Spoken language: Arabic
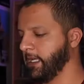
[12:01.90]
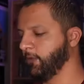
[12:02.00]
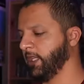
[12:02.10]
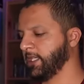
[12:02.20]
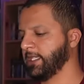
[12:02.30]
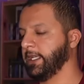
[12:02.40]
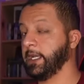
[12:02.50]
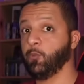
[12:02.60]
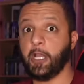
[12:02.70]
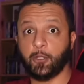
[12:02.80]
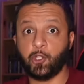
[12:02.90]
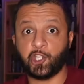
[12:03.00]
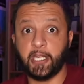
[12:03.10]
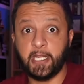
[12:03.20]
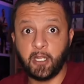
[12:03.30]
خاوتي خصني غير
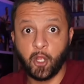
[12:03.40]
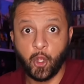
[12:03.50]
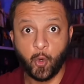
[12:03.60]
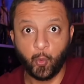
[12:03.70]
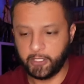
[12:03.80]
21 و